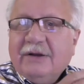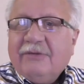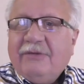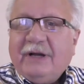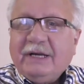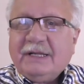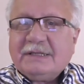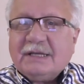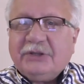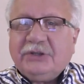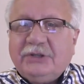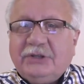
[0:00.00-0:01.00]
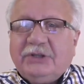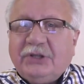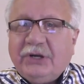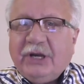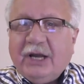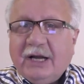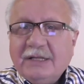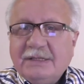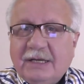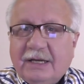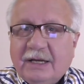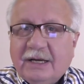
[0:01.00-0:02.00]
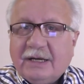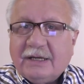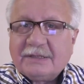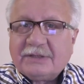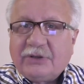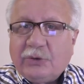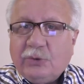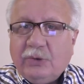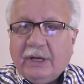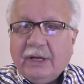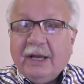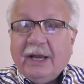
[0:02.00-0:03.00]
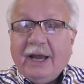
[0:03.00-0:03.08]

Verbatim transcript: варить три отдельных кастрюли.